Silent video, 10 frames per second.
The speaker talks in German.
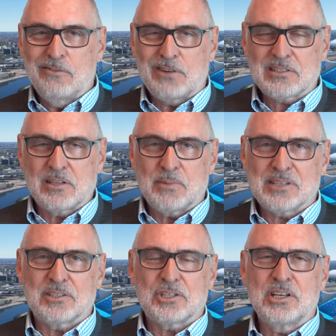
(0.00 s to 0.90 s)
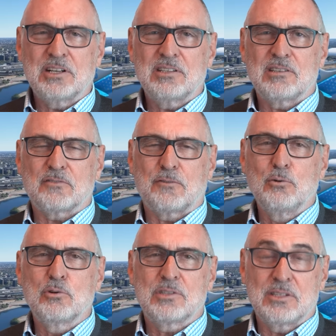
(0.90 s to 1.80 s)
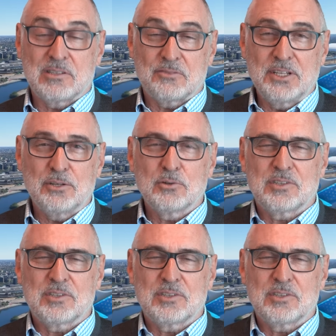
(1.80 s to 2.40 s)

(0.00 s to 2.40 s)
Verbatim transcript: Falls die Passagiere dieses Flugs dieses Video